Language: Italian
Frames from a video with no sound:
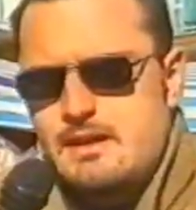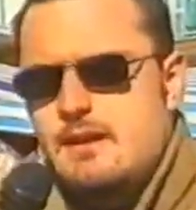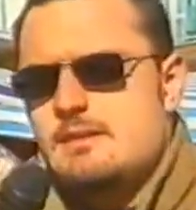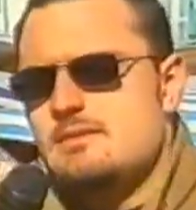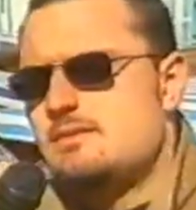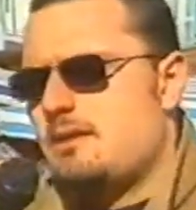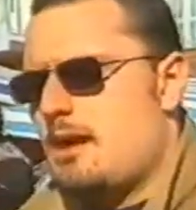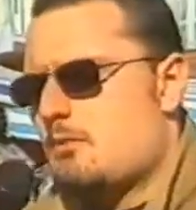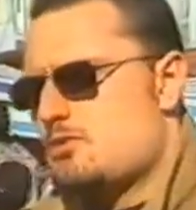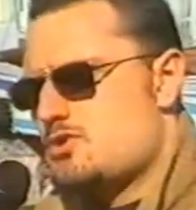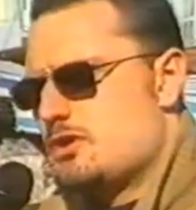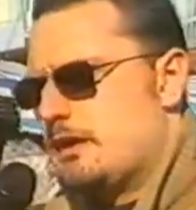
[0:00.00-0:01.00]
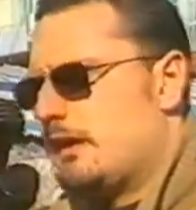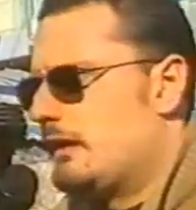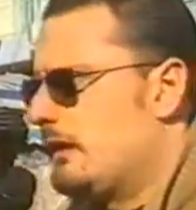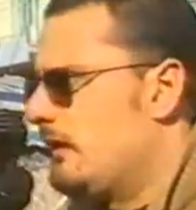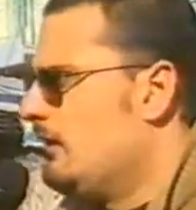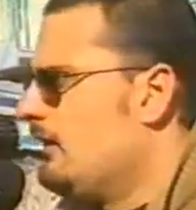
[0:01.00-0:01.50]
Adentriamoci
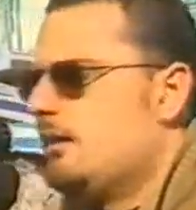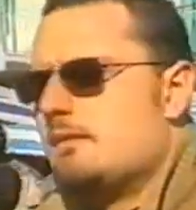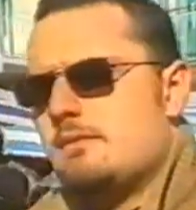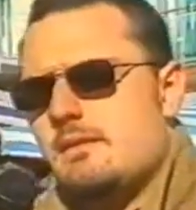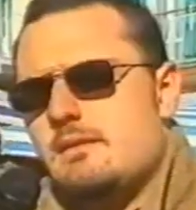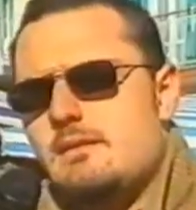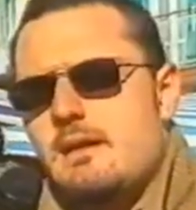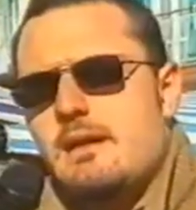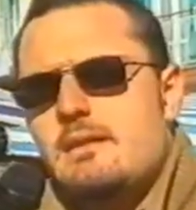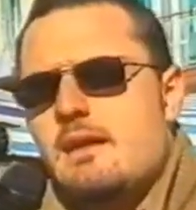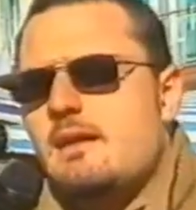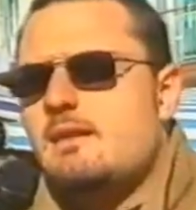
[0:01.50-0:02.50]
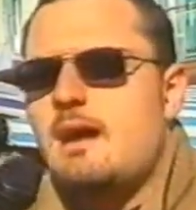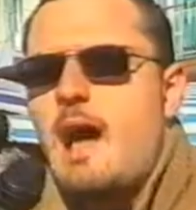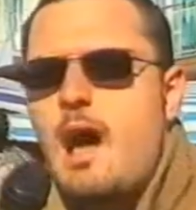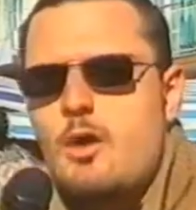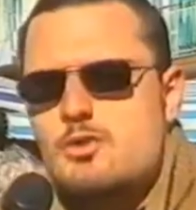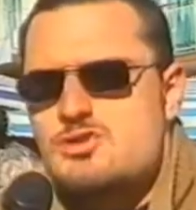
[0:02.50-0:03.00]
nel, nel, nel
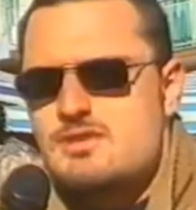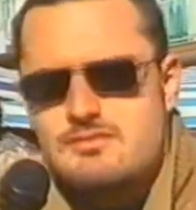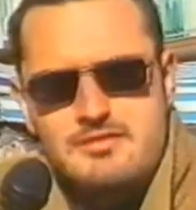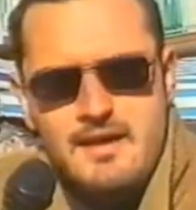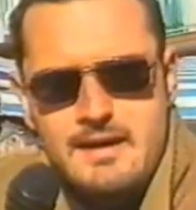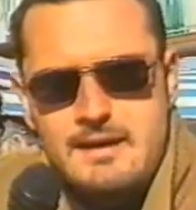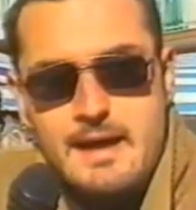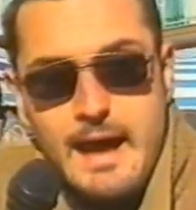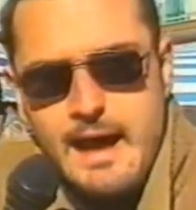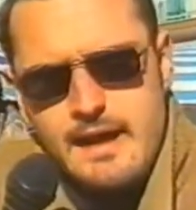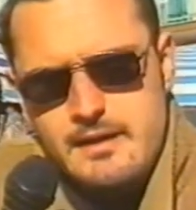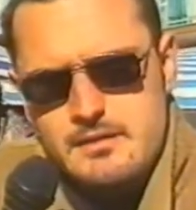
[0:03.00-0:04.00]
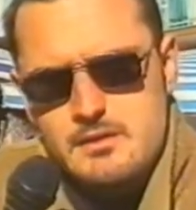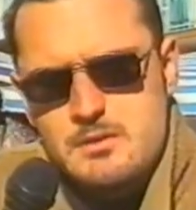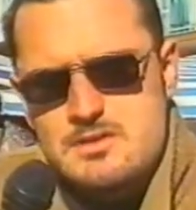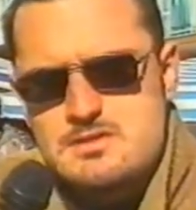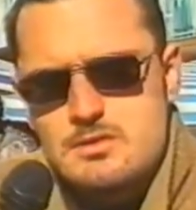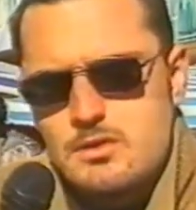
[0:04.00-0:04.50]
caos infernale di,
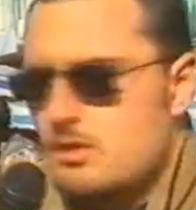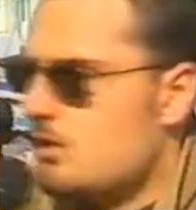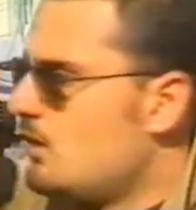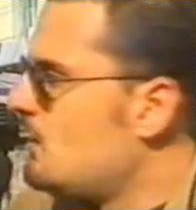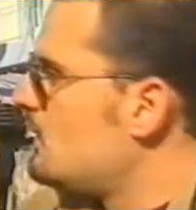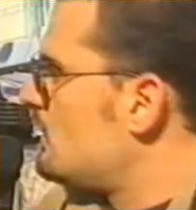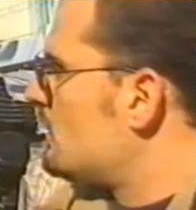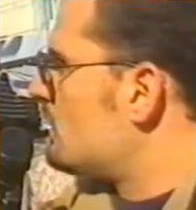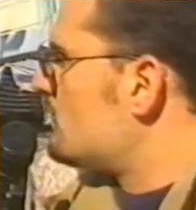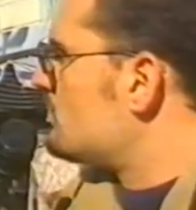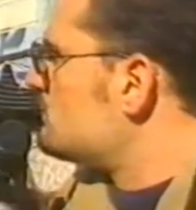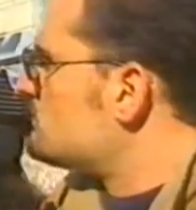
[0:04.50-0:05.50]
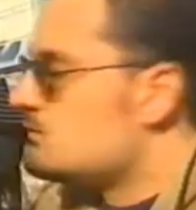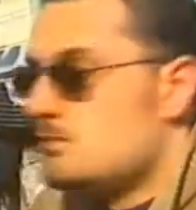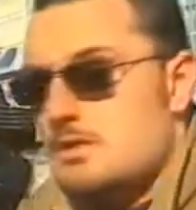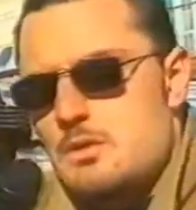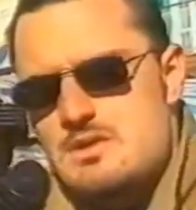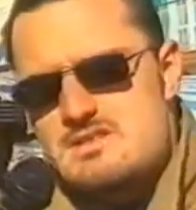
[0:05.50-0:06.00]
questo,
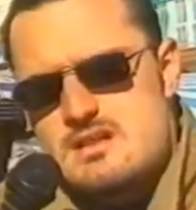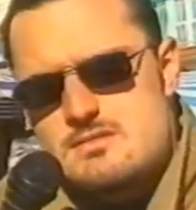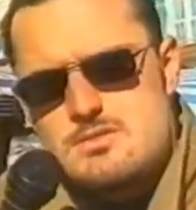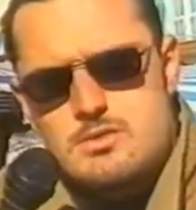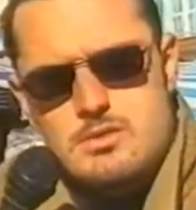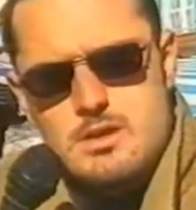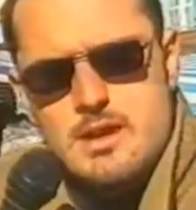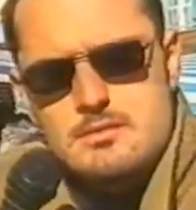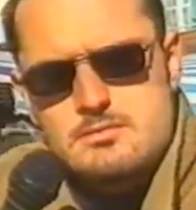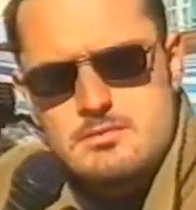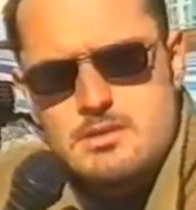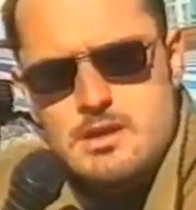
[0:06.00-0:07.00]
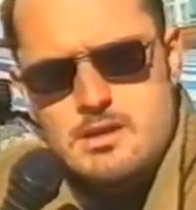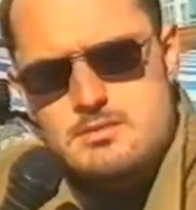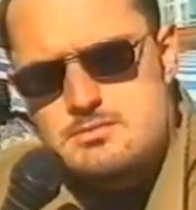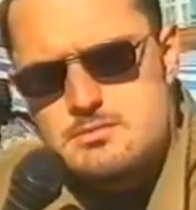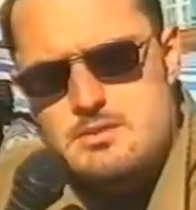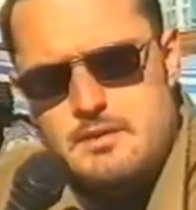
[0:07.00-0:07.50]
di questa zona. Eh? eh?
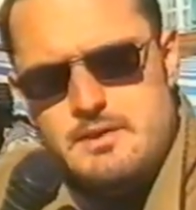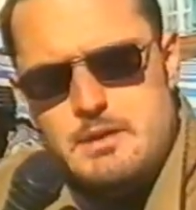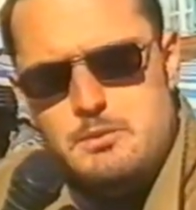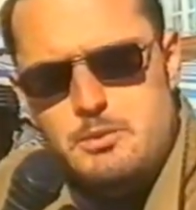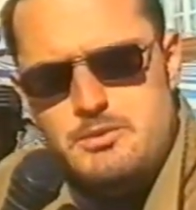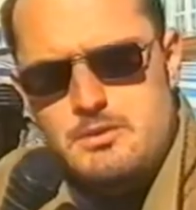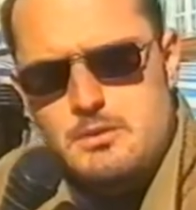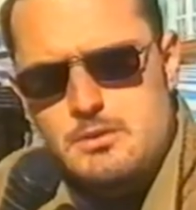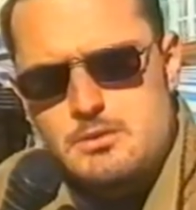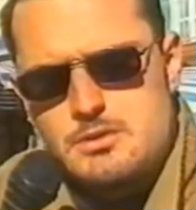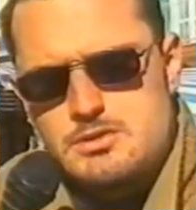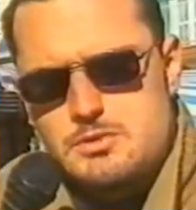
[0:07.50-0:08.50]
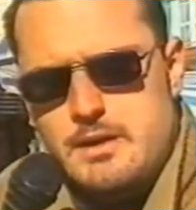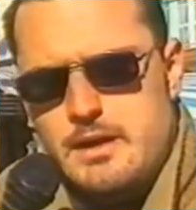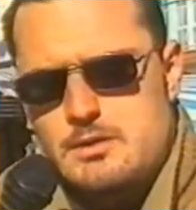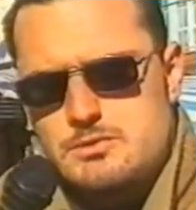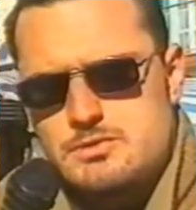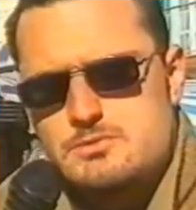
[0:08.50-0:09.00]
E vediamo un po' se qualcuno dice qualche
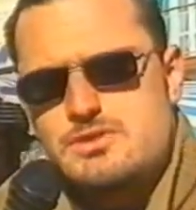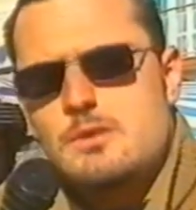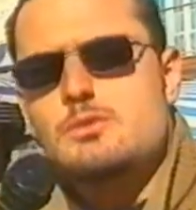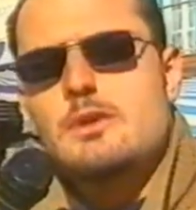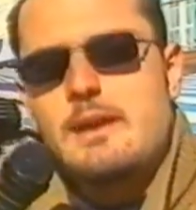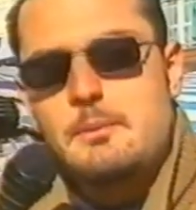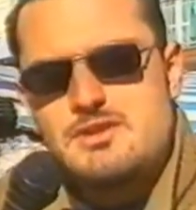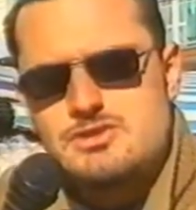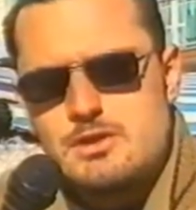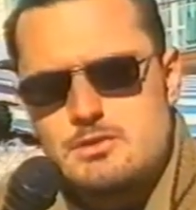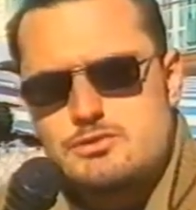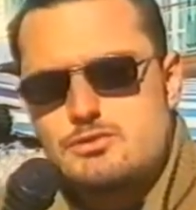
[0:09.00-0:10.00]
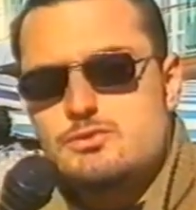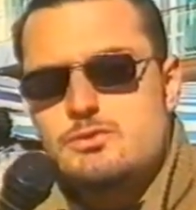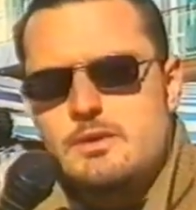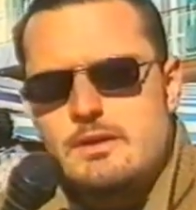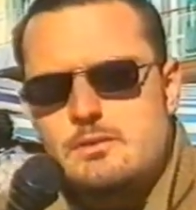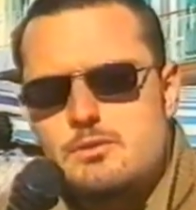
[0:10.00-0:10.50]
cosa. Un saluto agli amici dello
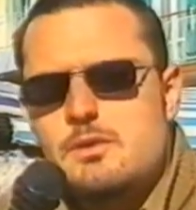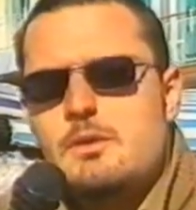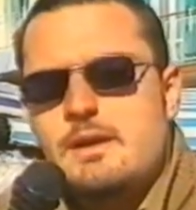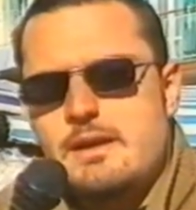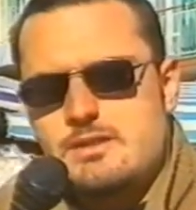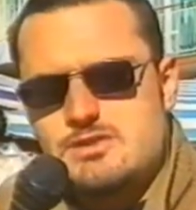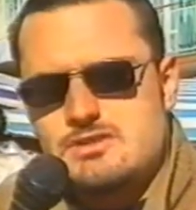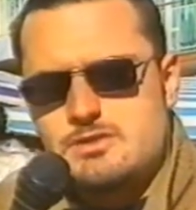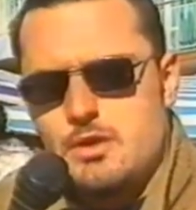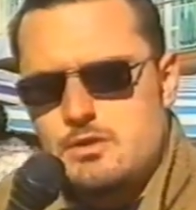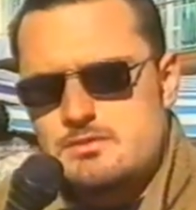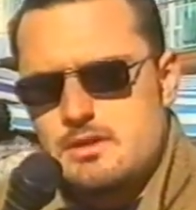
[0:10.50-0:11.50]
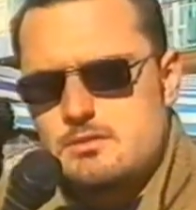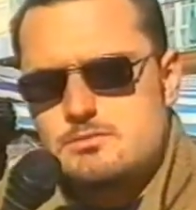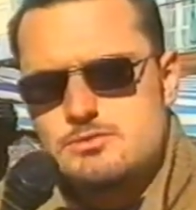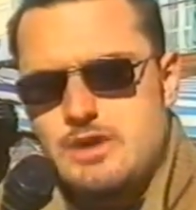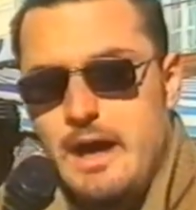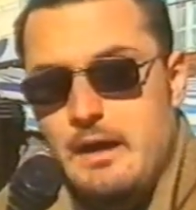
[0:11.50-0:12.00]
studio e a tutti quelli che ci ascoltano.
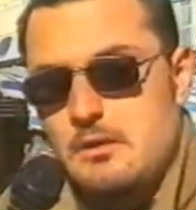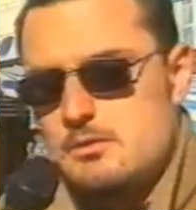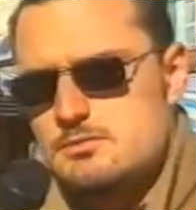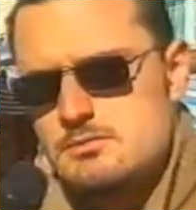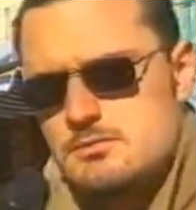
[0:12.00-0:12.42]
Ciao!